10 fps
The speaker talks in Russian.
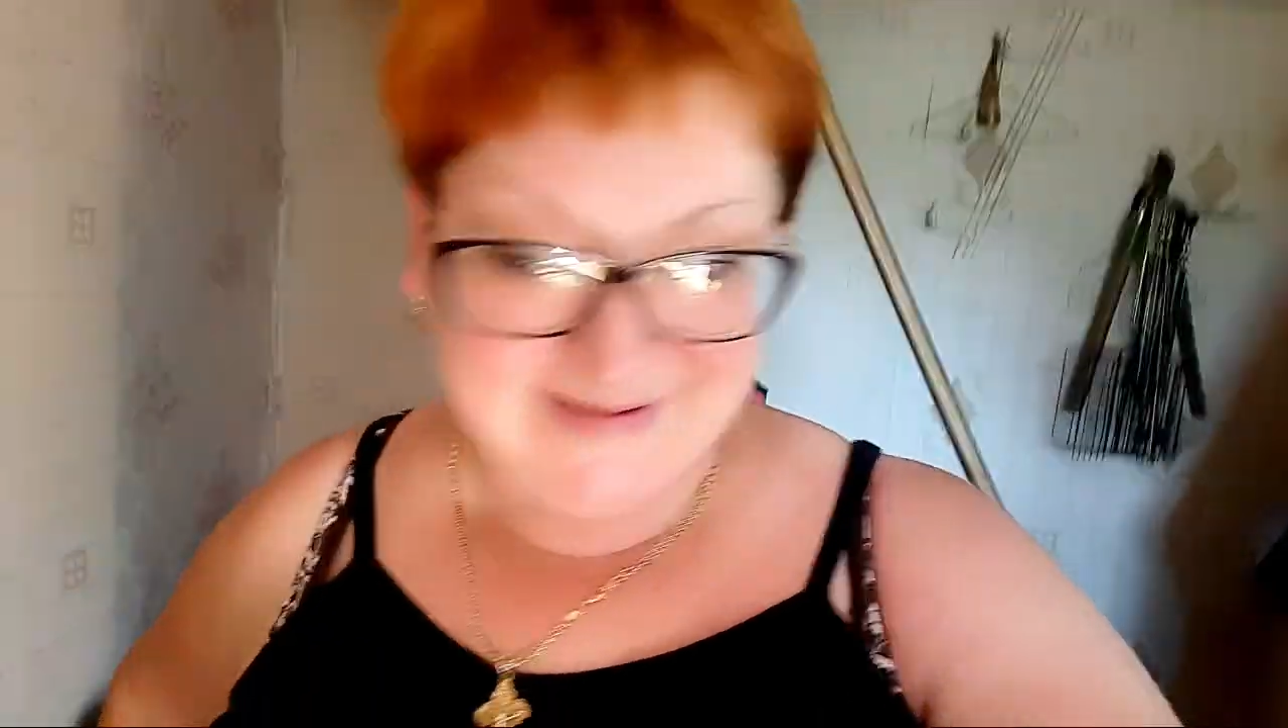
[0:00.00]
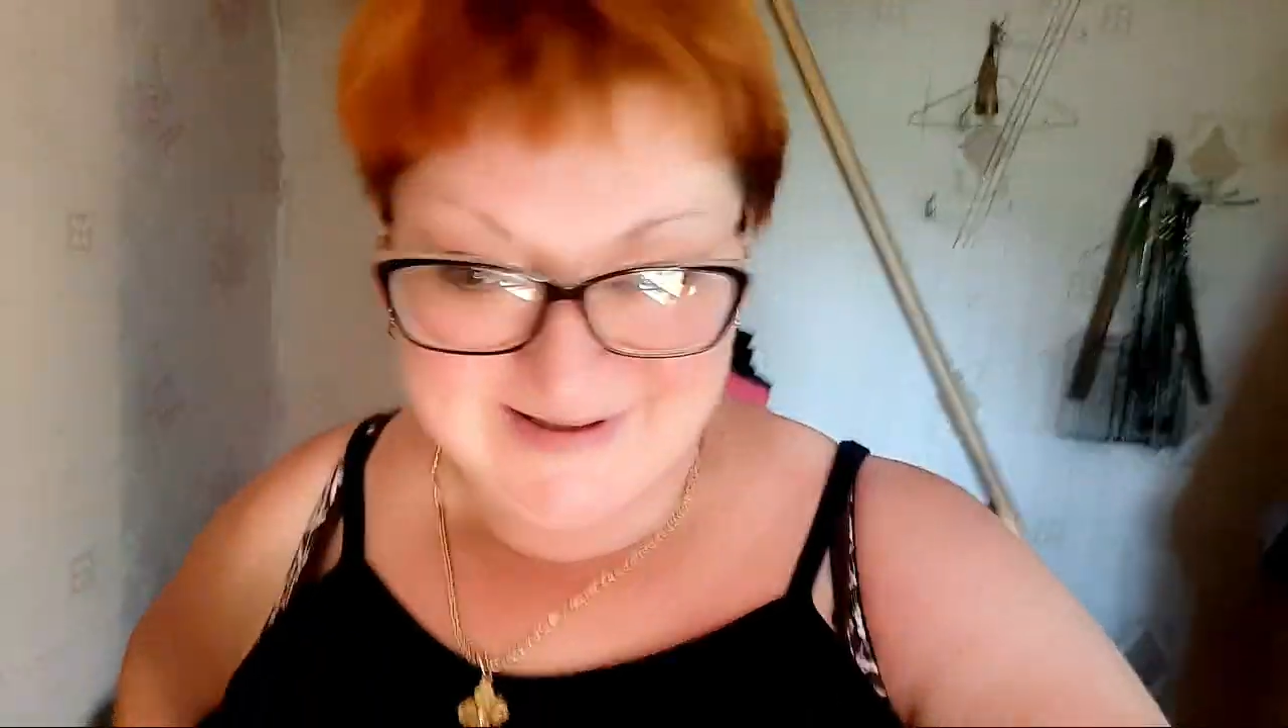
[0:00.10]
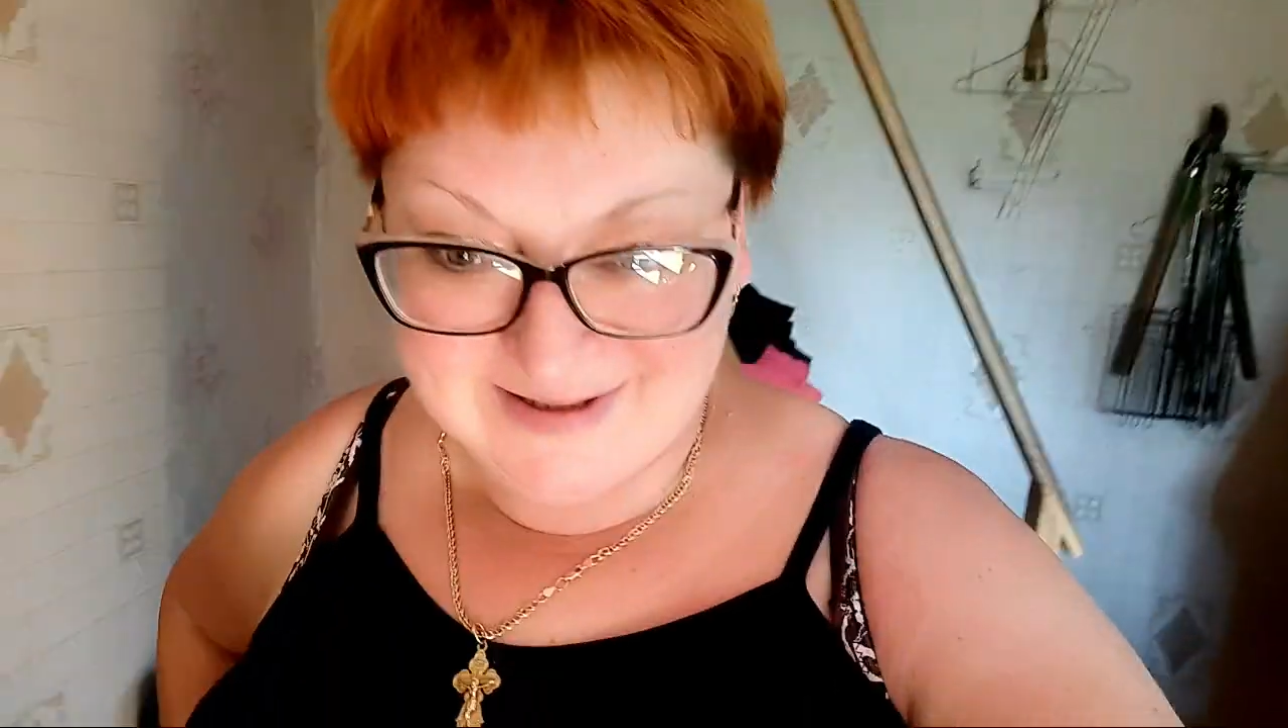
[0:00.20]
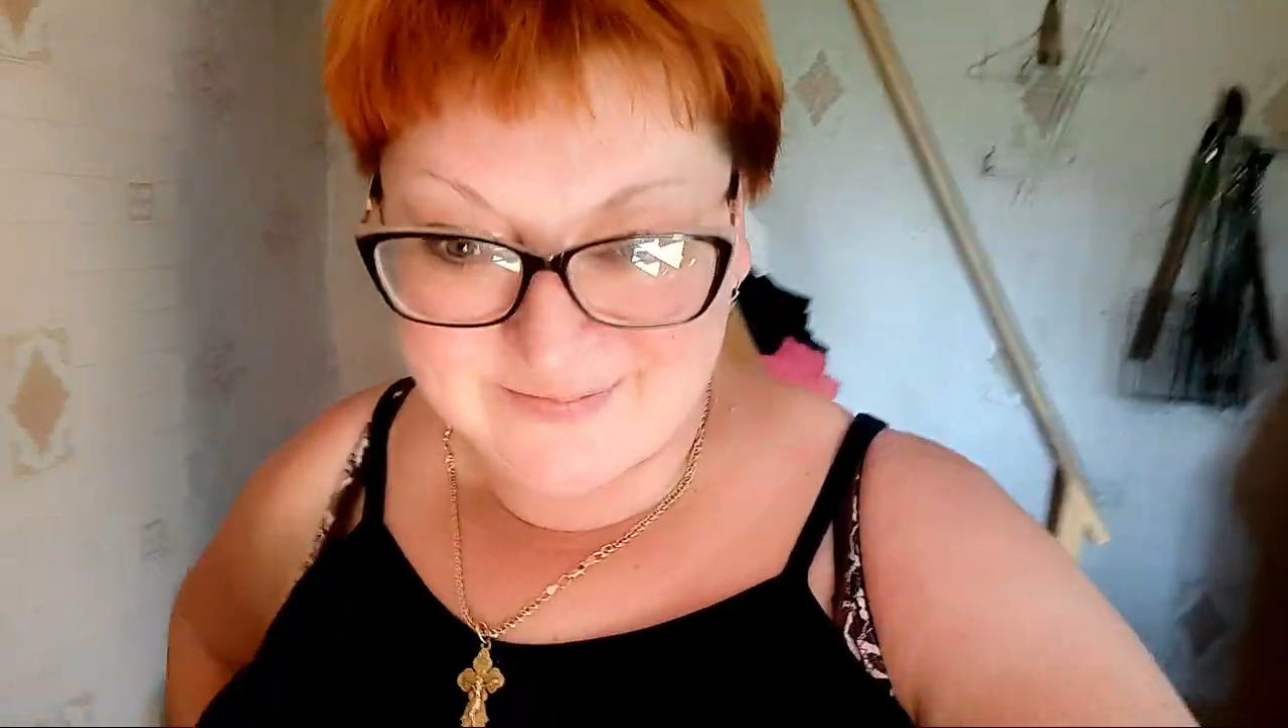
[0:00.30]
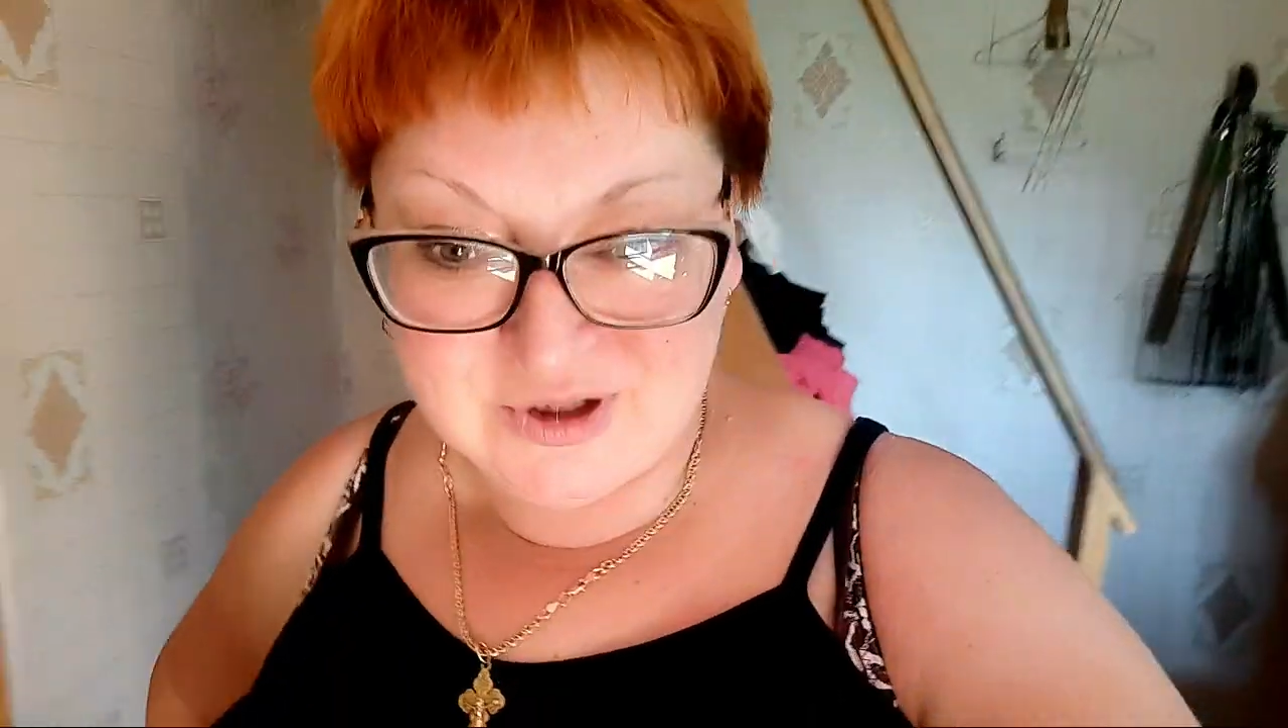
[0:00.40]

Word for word: Да, мы